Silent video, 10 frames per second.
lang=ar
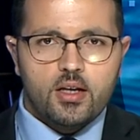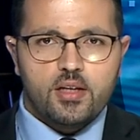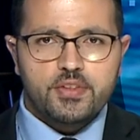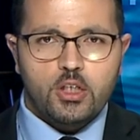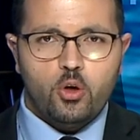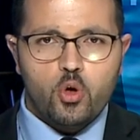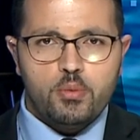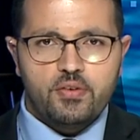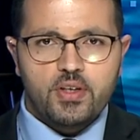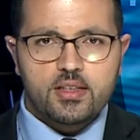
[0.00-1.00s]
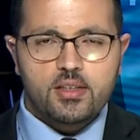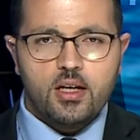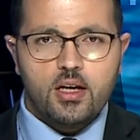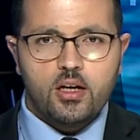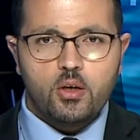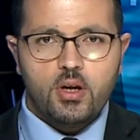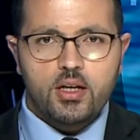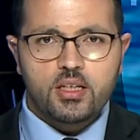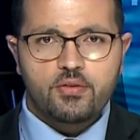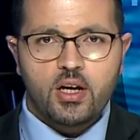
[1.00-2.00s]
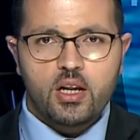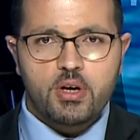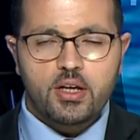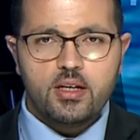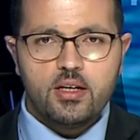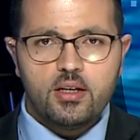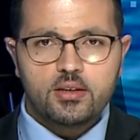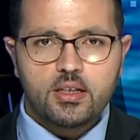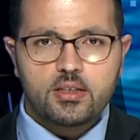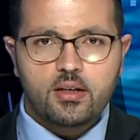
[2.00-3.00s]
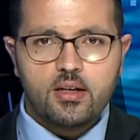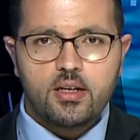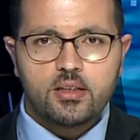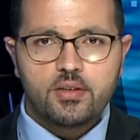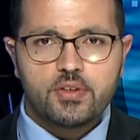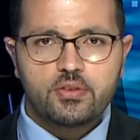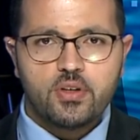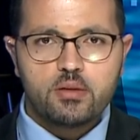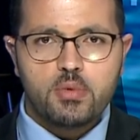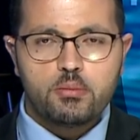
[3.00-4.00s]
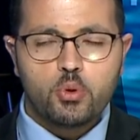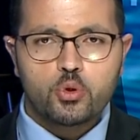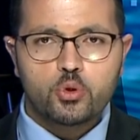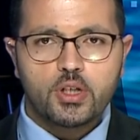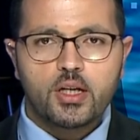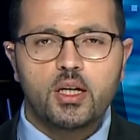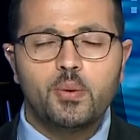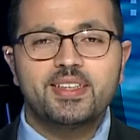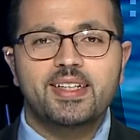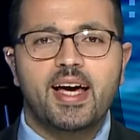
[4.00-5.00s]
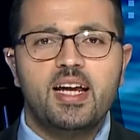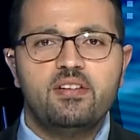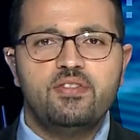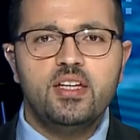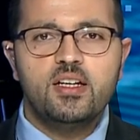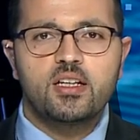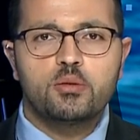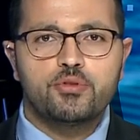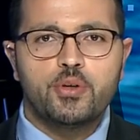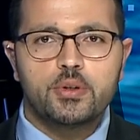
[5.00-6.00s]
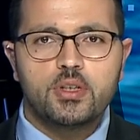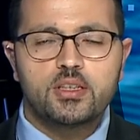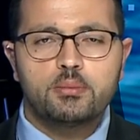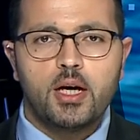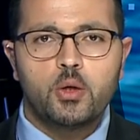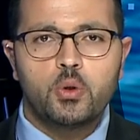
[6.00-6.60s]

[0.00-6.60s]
نفت الحكومة الفلسطينية أقوال السفير الأمريكي لدى إسرائيل ديفيد فريدمان بوجود قنوات خلفية للمفاوضات مع